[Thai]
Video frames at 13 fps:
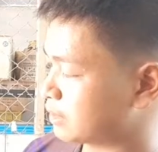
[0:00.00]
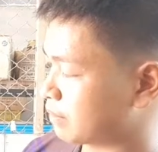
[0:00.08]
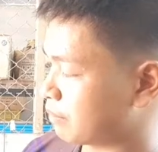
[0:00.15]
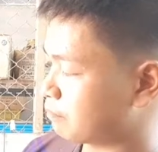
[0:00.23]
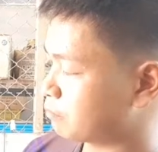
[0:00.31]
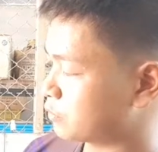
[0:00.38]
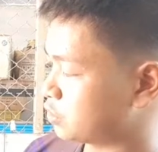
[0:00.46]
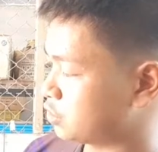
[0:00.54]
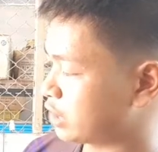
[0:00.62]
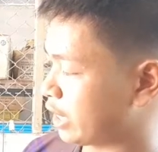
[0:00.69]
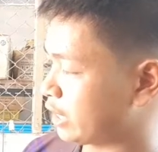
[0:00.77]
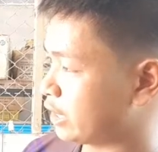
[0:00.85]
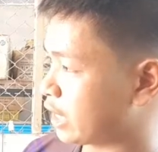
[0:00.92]
สำหรับ
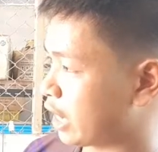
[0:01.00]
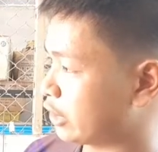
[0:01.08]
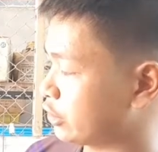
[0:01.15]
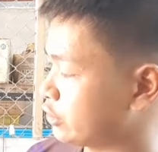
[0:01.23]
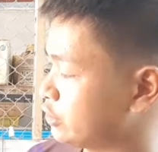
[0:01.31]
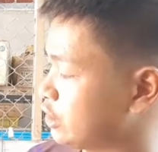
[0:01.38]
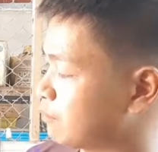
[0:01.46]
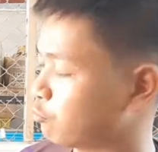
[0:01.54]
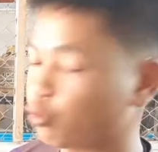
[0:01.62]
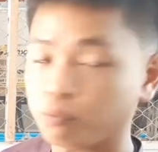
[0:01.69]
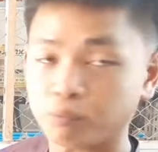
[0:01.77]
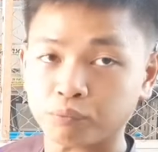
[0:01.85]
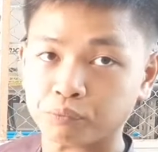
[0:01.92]
ใช้ในการเย็บ
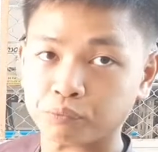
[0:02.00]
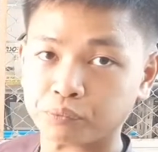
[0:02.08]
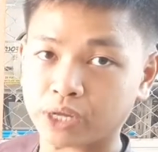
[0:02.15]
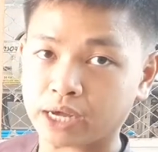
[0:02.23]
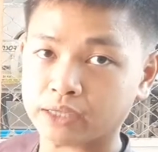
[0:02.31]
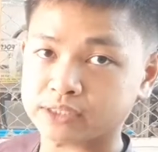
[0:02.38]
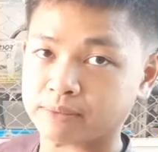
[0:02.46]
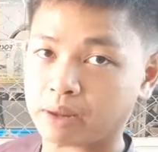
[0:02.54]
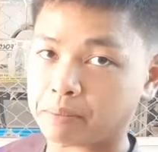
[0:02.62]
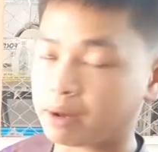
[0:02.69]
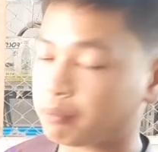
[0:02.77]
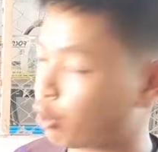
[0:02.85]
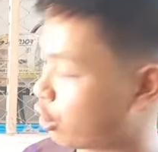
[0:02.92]
หุ้มนะสำหรับ
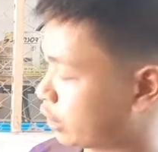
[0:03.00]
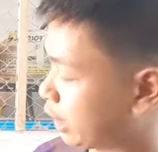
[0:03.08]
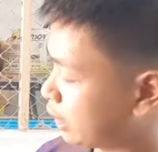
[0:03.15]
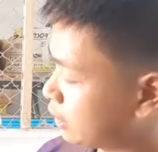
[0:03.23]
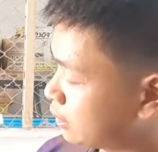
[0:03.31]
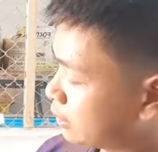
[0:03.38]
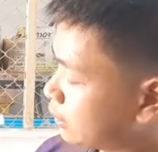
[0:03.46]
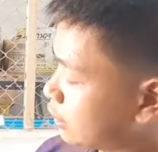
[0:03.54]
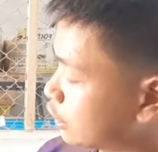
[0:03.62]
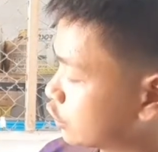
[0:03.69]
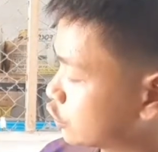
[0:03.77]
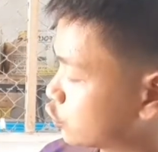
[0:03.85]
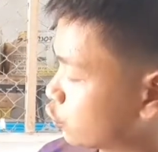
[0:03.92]
ผ้าเบาะนะ
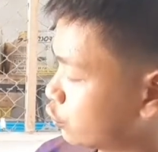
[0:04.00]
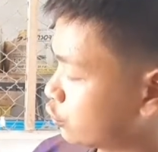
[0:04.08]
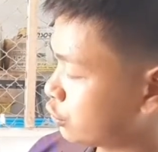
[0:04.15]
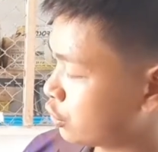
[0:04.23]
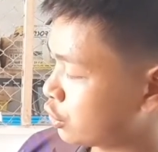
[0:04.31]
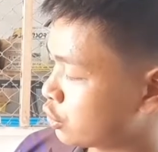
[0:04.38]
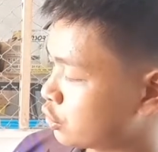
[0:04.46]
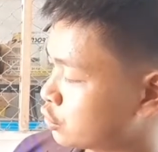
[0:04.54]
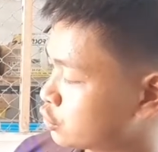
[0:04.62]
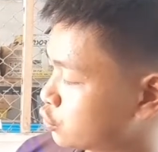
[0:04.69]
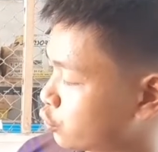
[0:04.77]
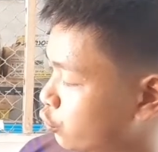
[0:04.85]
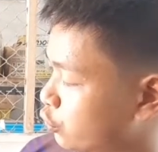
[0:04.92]
หนึ่งศูนย์
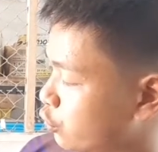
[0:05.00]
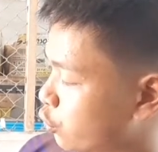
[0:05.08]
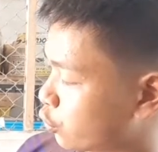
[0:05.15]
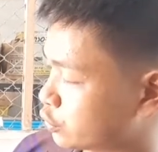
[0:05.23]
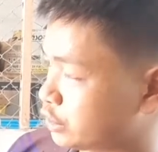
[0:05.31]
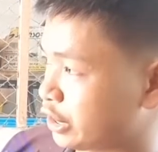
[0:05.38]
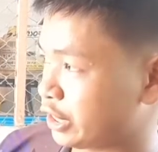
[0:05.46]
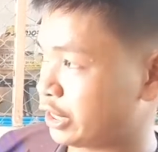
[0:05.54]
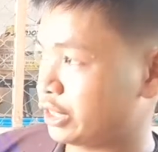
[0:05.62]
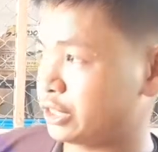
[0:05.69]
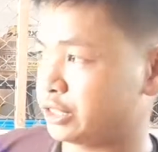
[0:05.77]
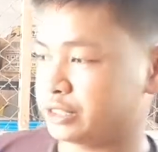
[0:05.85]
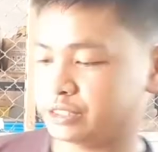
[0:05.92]
ศูนย์หกเจ
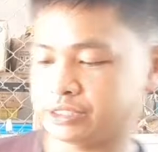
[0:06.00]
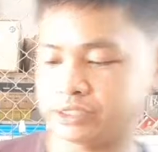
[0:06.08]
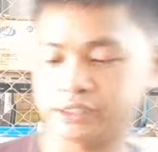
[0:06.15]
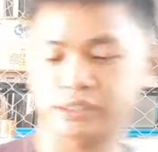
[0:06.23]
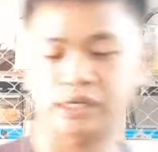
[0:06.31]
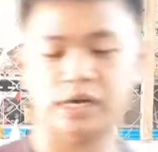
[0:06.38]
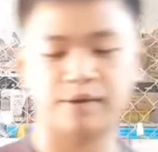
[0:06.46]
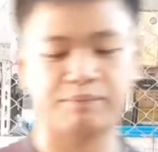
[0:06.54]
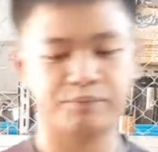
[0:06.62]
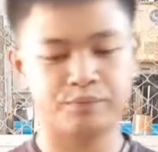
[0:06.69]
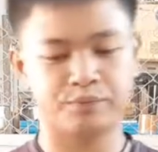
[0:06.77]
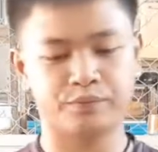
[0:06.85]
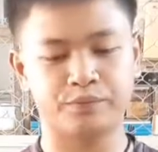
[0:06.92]
นะครับ
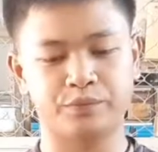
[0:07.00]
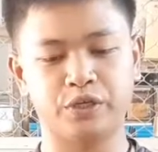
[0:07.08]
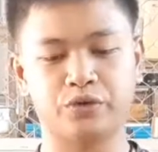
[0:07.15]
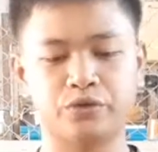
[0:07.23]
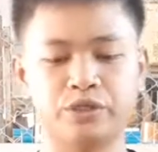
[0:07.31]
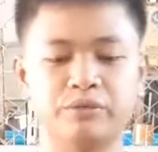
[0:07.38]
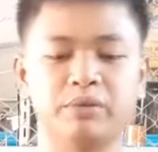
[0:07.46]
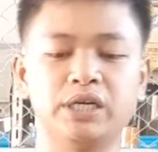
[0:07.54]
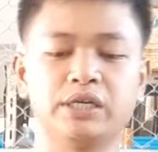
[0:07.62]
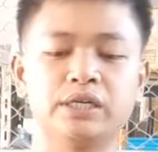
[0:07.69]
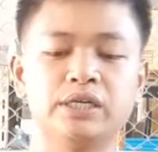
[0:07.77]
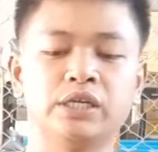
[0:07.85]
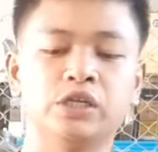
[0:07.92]
นี่ก็คือเบอ
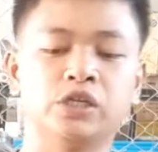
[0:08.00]
ร์